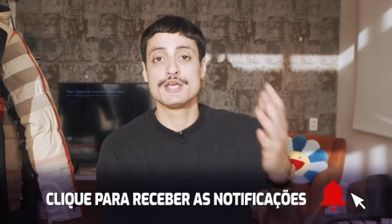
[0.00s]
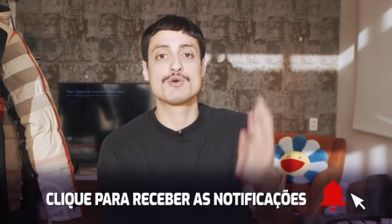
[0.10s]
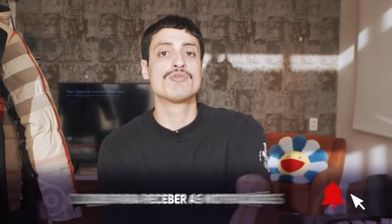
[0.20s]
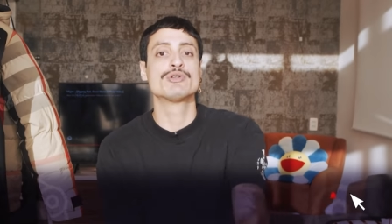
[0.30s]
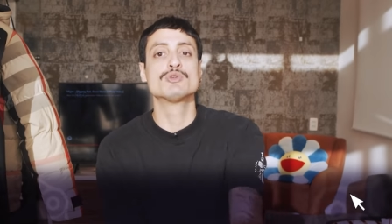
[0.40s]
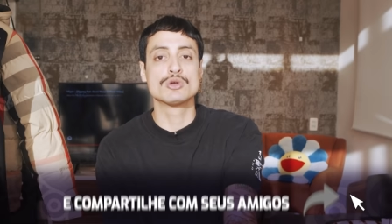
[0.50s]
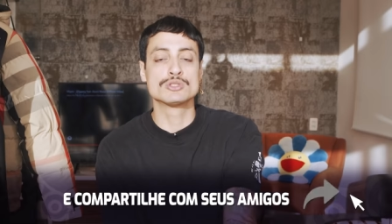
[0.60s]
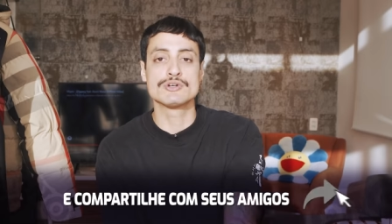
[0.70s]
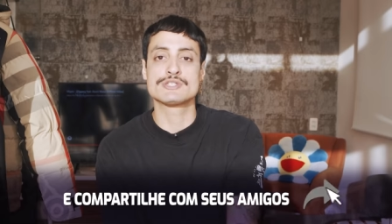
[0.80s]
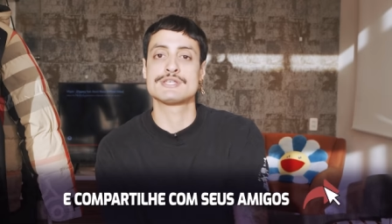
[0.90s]
E convido
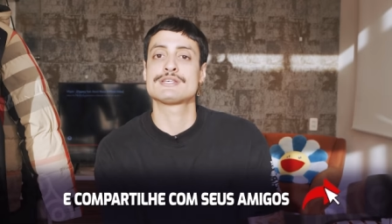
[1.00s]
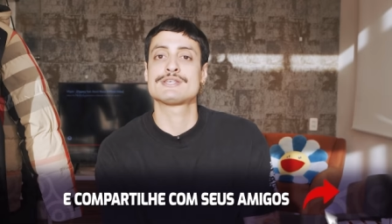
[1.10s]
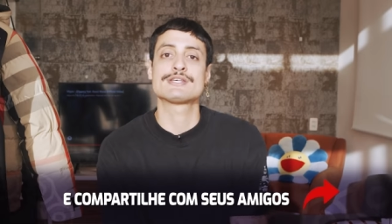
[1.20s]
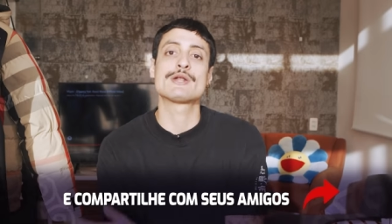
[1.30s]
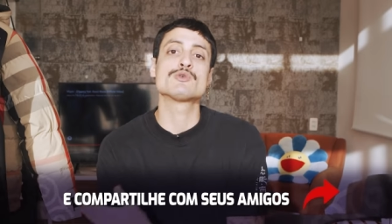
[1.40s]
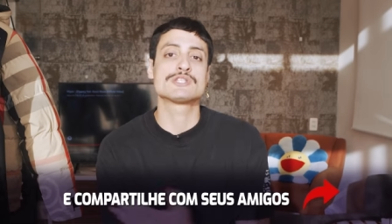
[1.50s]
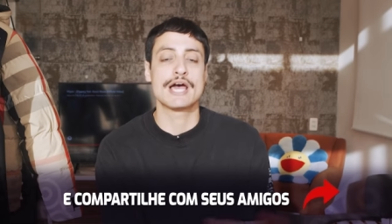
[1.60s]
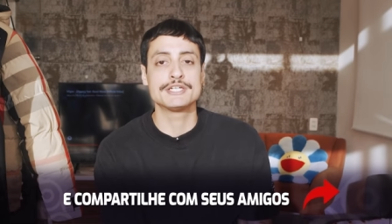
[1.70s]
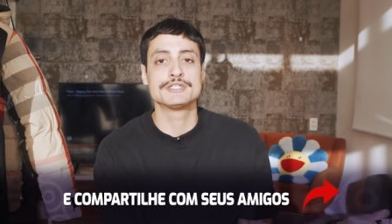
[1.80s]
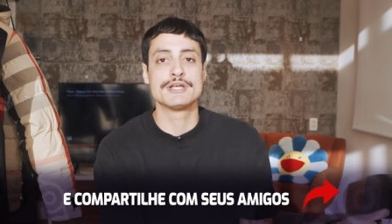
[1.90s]
todos vocês a acessarem o
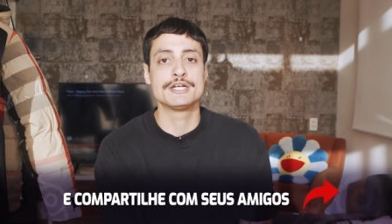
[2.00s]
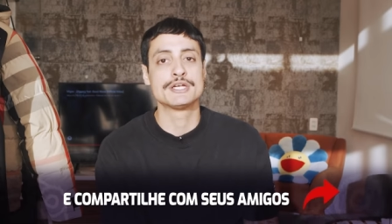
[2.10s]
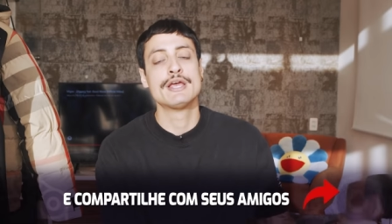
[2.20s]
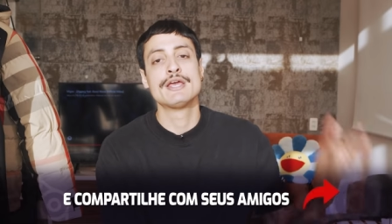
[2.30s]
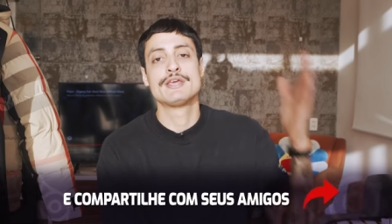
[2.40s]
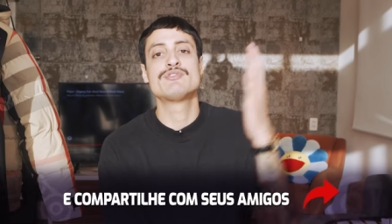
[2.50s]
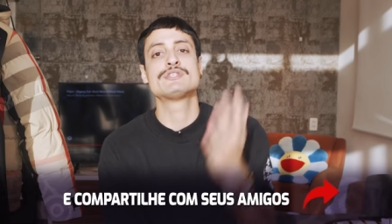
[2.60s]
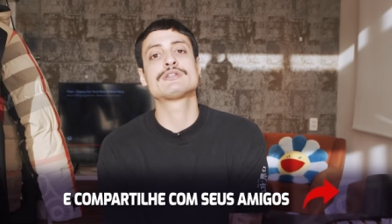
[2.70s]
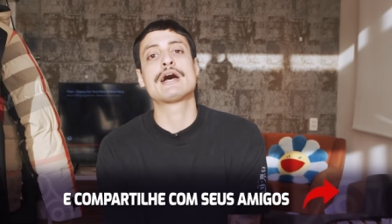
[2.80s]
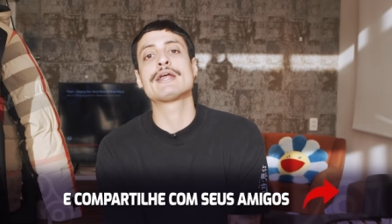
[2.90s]
site deles e
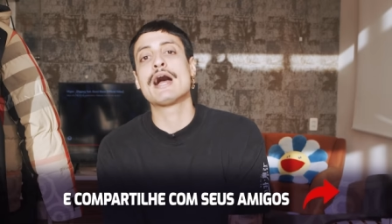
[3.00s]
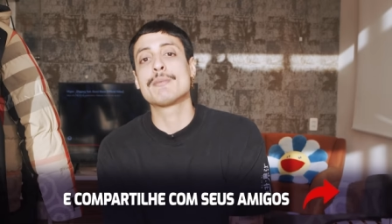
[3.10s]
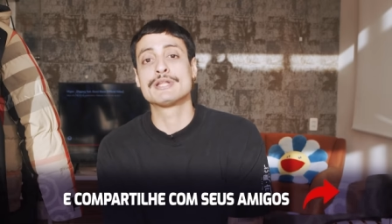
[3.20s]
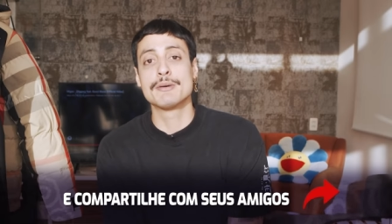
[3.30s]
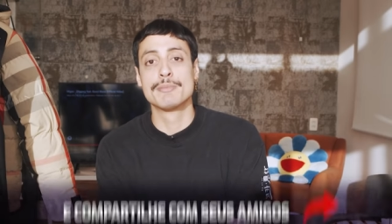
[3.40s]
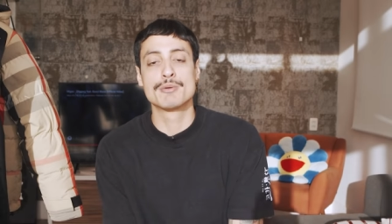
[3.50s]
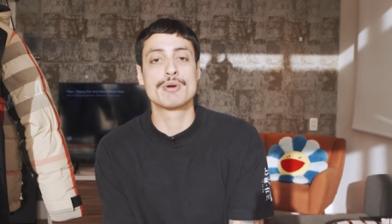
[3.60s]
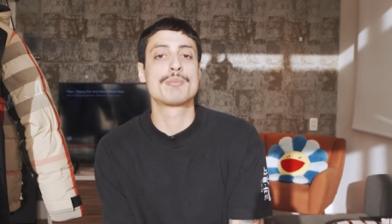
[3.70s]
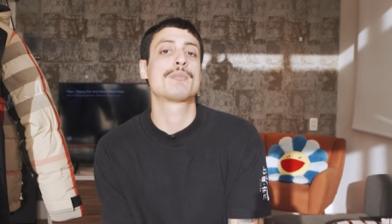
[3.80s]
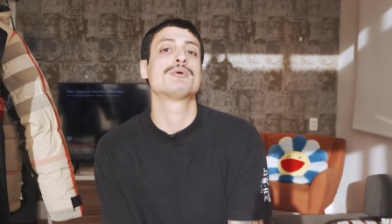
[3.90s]
visitarem a aba da
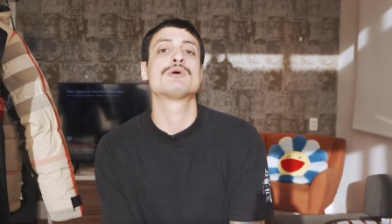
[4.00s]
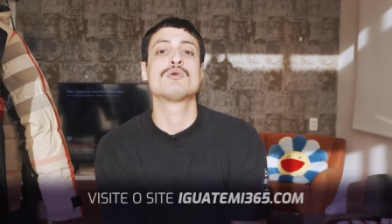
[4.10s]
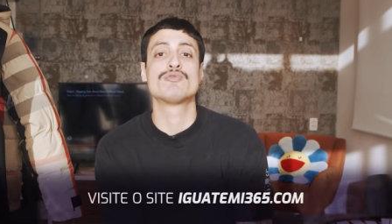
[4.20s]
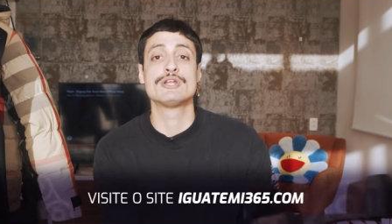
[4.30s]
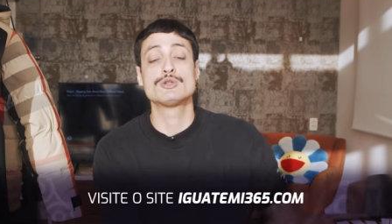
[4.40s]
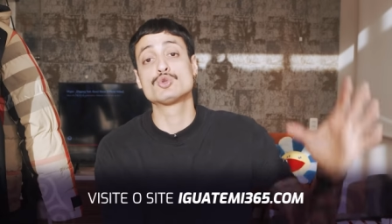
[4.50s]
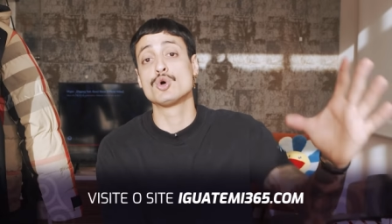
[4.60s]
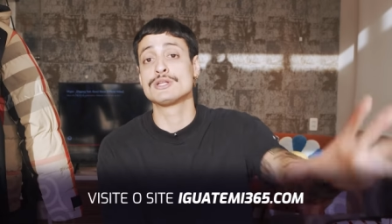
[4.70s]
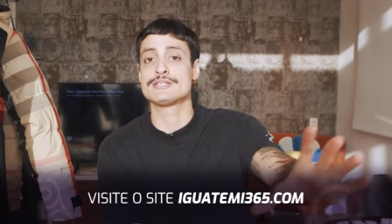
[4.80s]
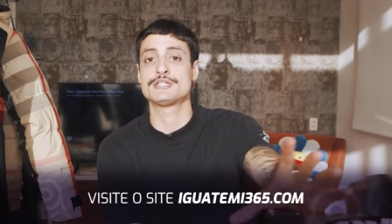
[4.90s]
Burberry para poder conferir
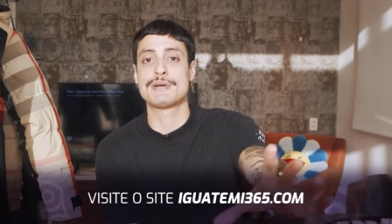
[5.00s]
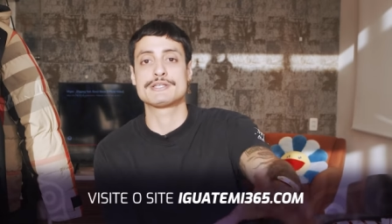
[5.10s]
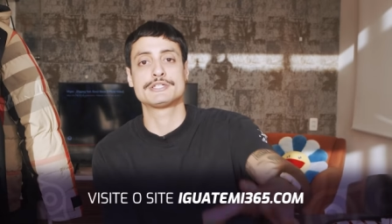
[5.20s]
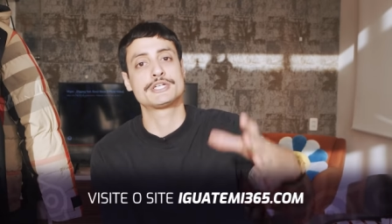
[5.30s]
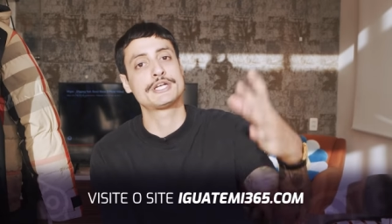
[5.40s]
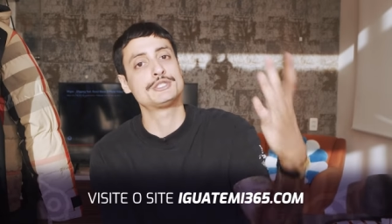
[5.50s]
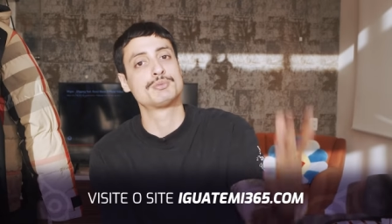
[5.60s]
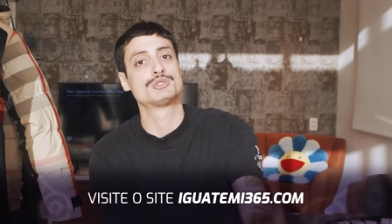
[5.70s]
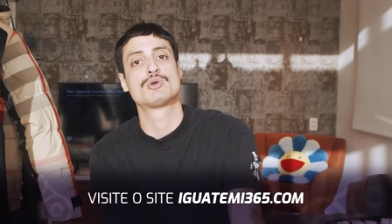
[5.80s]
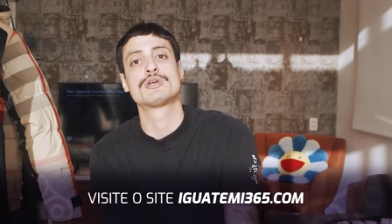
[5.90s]
todas as peças que a
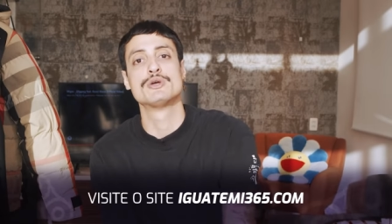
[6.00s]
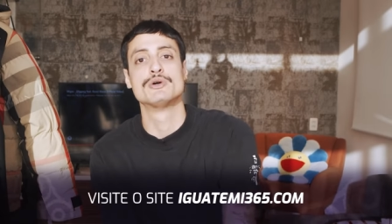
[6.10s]
gente mostrou aqui